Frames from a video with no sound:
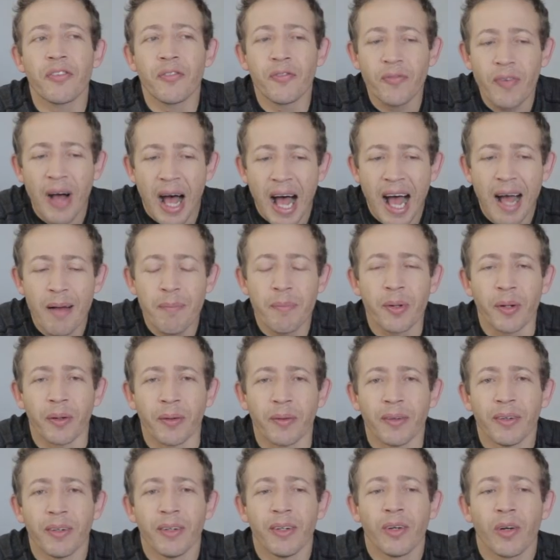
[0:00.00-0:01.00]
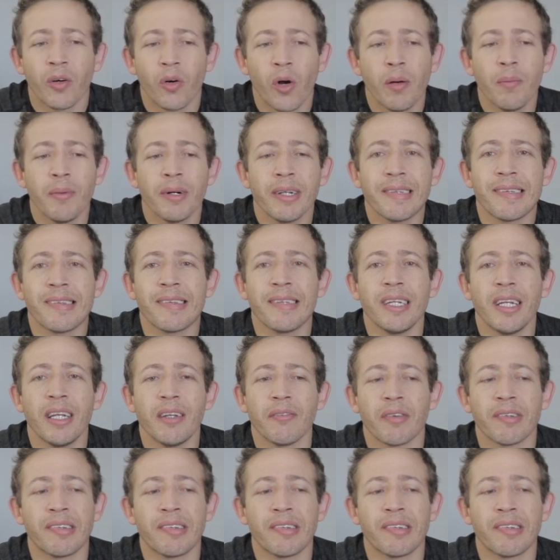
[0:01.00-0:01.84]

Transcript: Fábio, como assim?